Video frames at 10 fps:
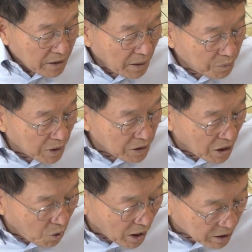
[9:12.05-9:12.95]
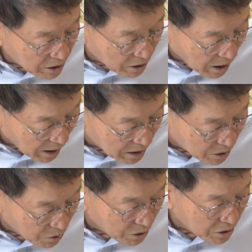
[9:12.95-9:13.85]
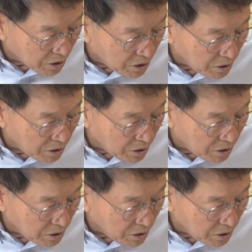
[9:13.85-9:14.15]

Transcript: 10절 여호와께서 택하신 것에서